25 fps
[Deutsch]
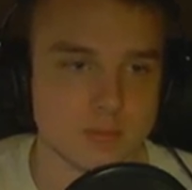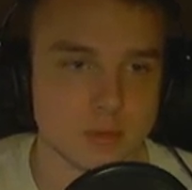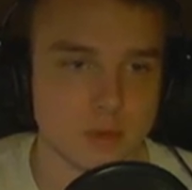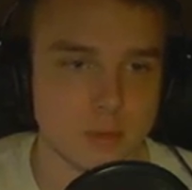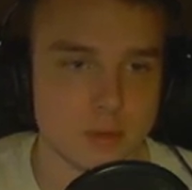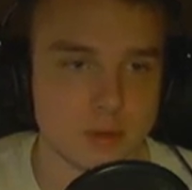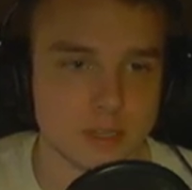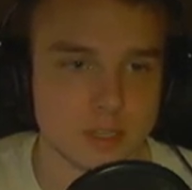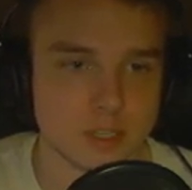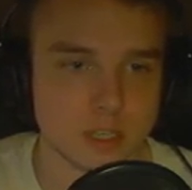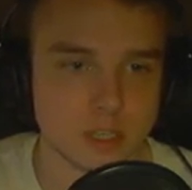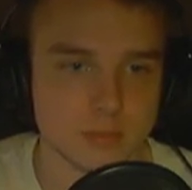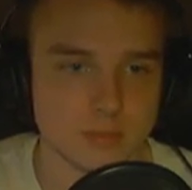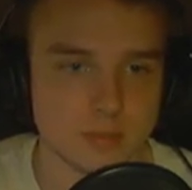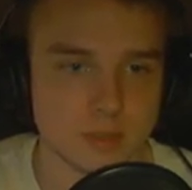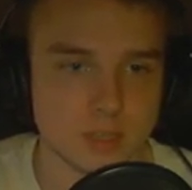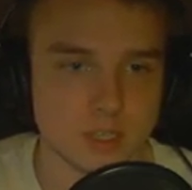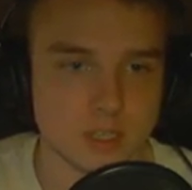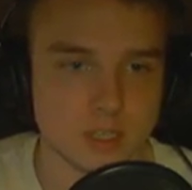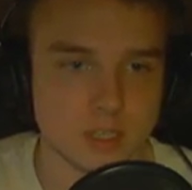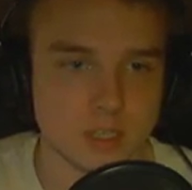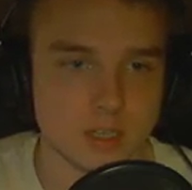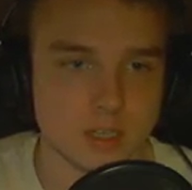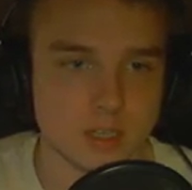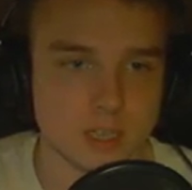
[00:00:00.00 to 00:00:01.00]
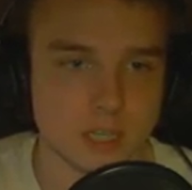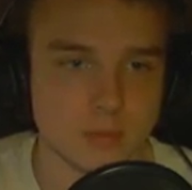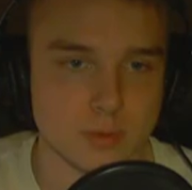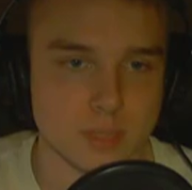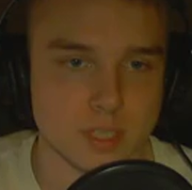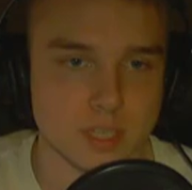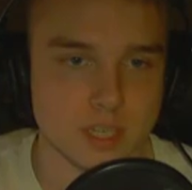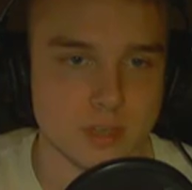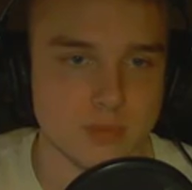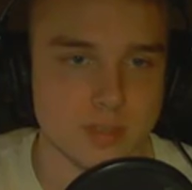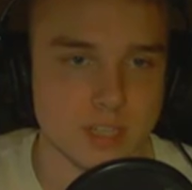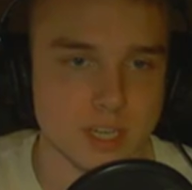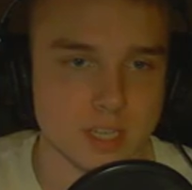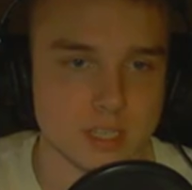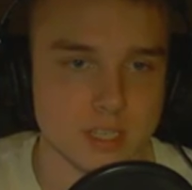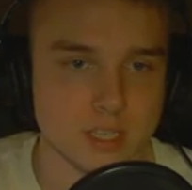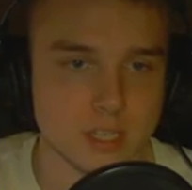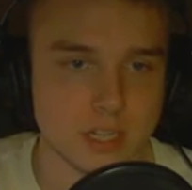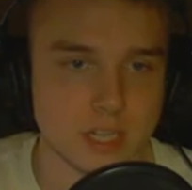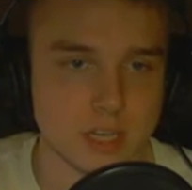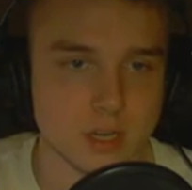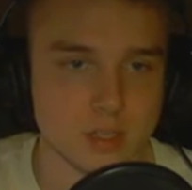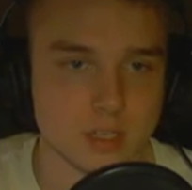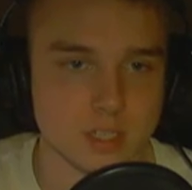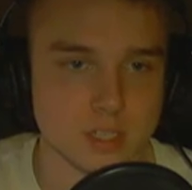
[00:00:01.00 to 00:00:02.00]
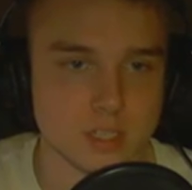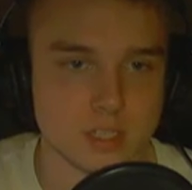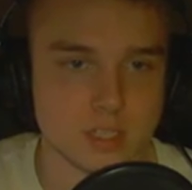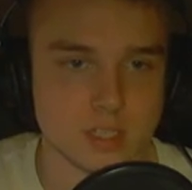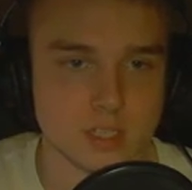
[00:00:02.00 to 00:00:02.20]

Publikum. Da wird es gerade wieder richtig laut.